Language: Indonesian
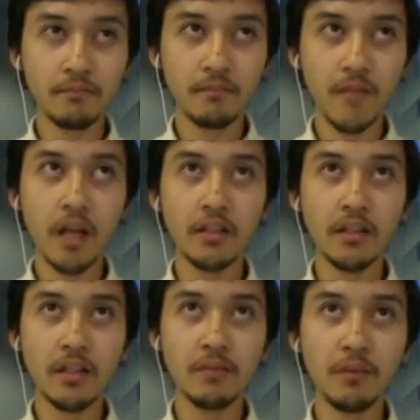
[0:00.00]

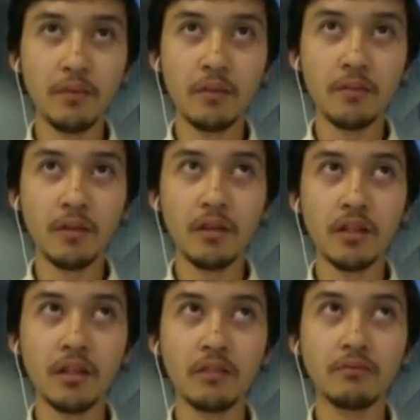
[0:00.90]
ada beberapa
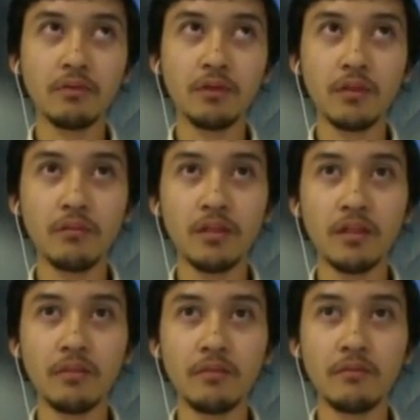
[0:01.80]
orang yang mungkin
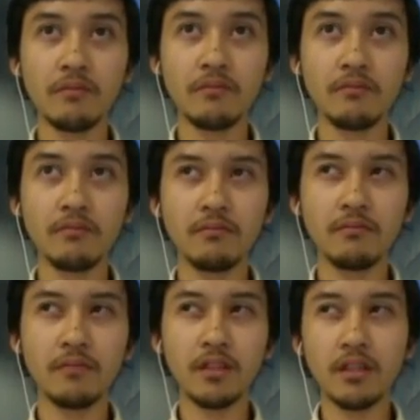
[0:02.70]
bisa
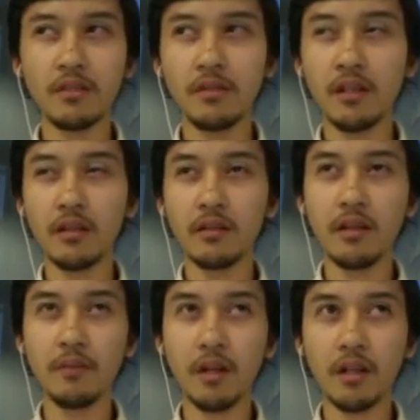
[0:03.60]
bisa
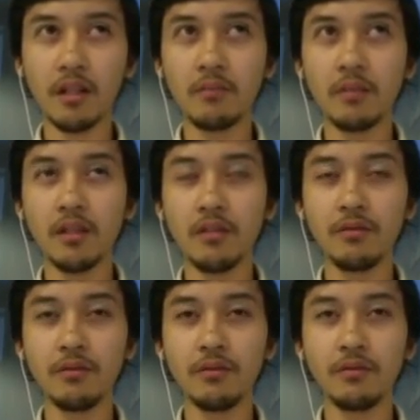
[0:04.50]
dibilang beragama
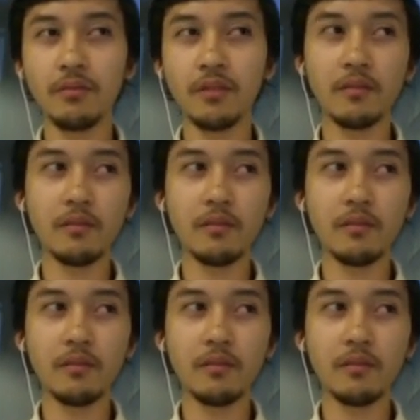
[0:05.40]
Hindu, bisa ber,